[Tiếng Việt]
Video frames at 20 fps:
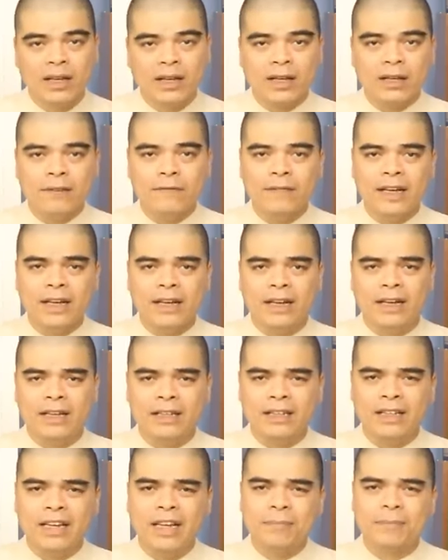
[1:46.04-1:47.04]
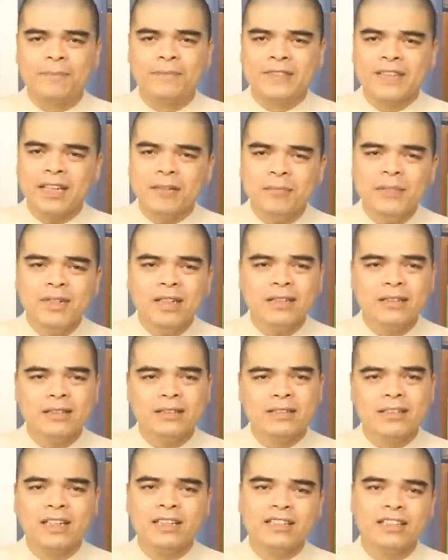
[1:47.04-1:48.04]
Cái vẻ đẹp xanh mướt,
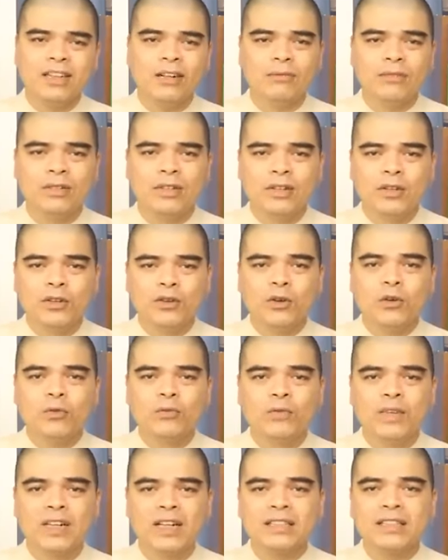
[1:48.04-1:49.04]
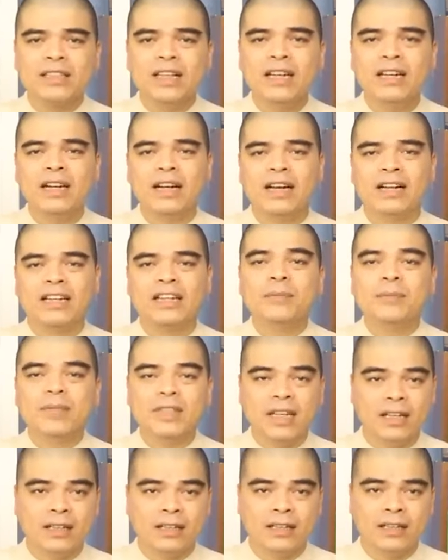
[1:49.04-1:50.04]
sang trọng cùng với cái tên là kim
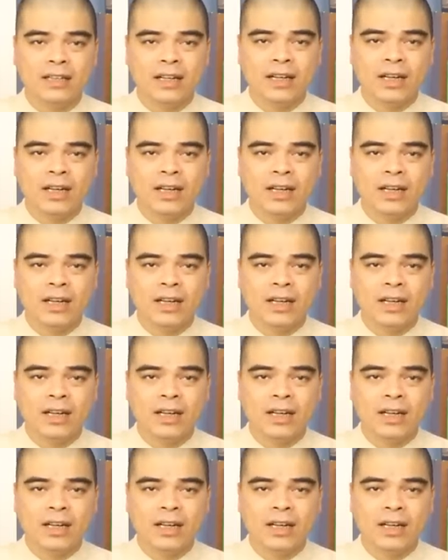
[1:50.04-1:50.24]
tiền